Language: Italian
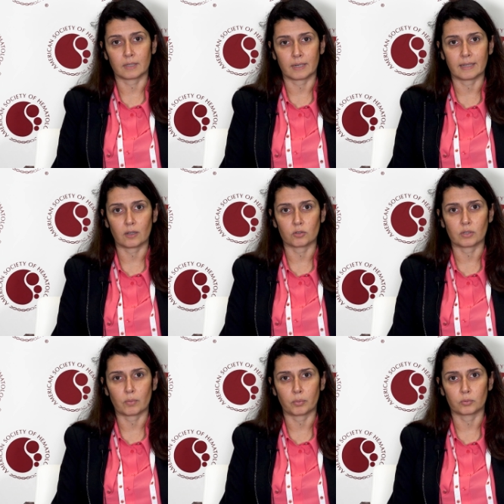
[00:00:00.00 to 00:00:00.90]
ritengo
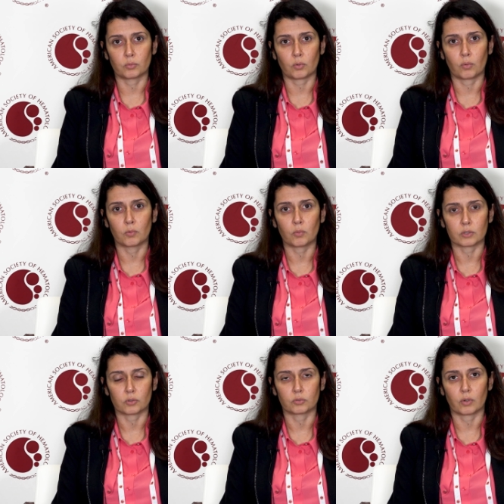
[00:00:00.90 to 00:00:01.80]
sia opportuno
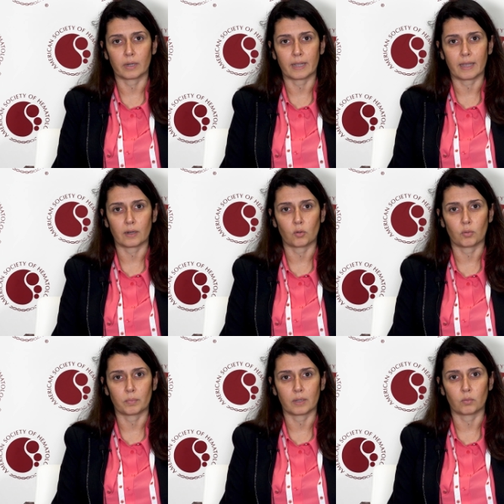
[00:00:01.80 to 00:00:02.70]
comunque sottolineare
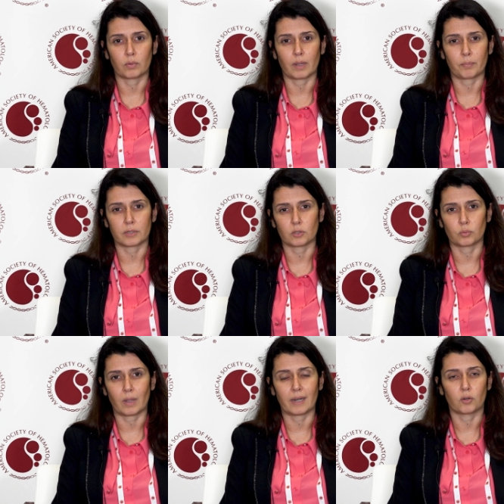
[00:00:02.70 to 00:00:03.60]
come una
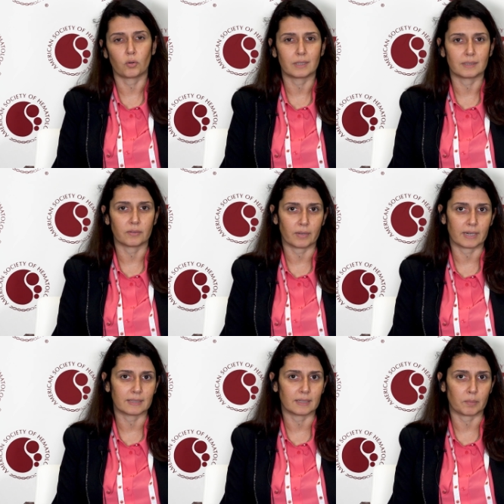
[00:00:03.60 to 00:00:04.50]
percentuale non
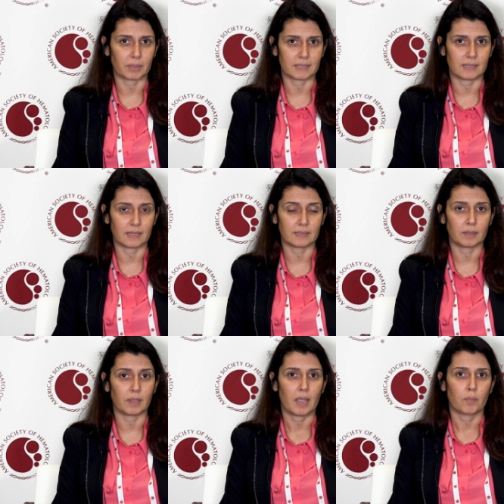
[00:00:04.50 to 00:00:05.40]
indifferente di
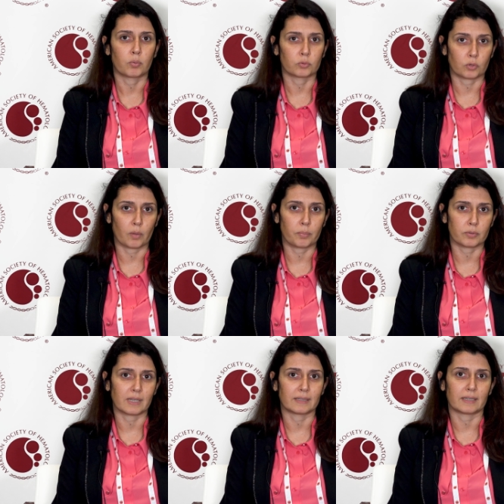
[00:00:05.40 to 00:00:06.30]
pazienti purtroppo
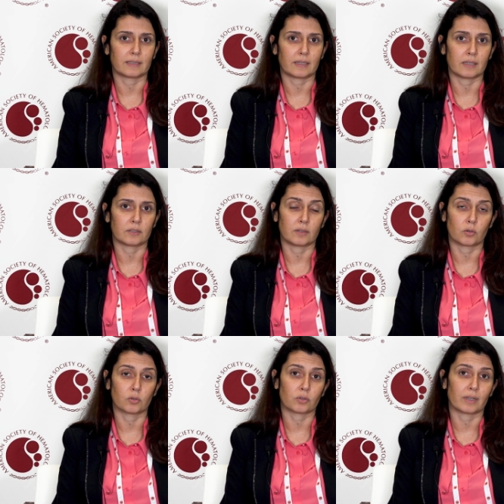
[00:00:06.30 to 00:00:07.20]
sia andata
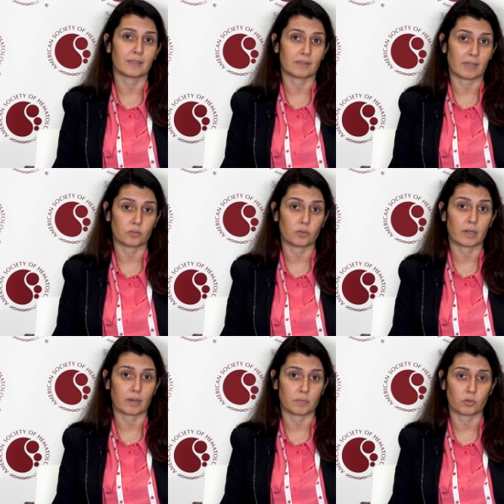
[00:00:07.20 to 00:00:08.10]
incontro a decesso
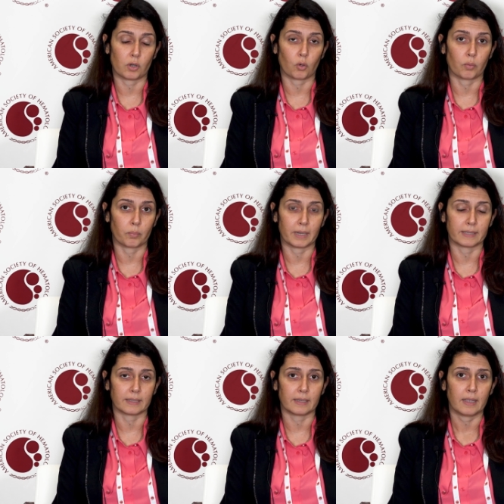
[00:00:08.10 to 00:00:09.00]
in remissione
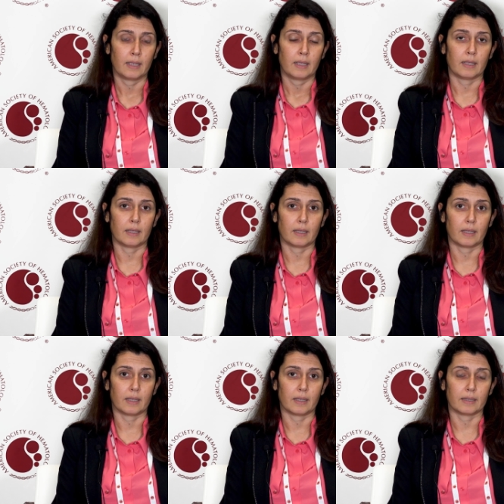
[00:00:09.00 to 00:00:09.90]
completa,
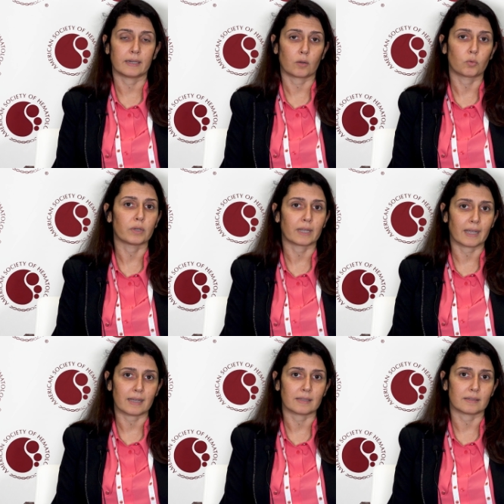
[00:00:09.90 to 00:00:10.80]
eh, in alcuni
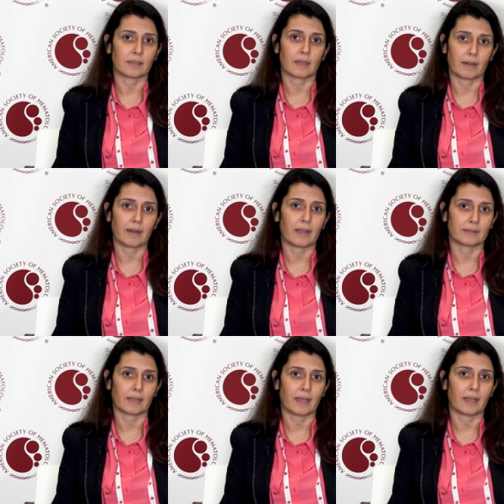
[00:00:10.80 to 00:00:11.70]
casi
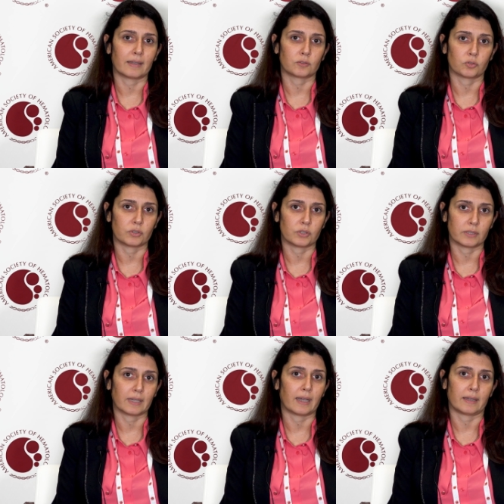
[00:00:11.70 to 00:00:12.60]
relata a
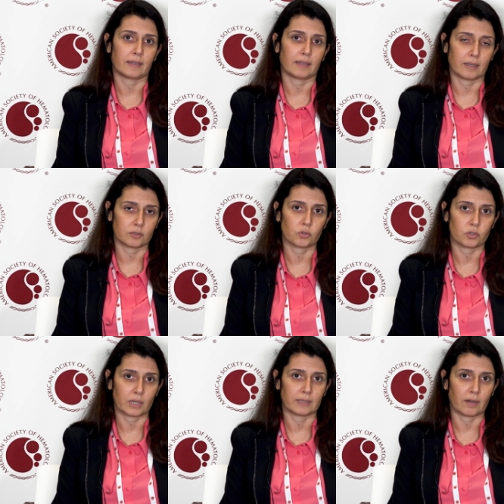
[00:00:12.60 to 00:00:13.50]
tossicità eh,
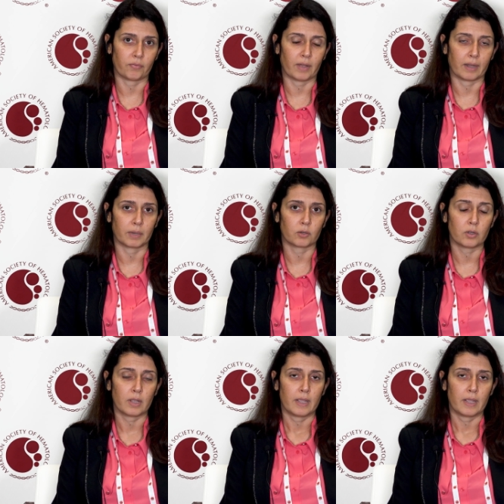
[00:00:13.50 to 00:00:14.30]
associate al farmaco.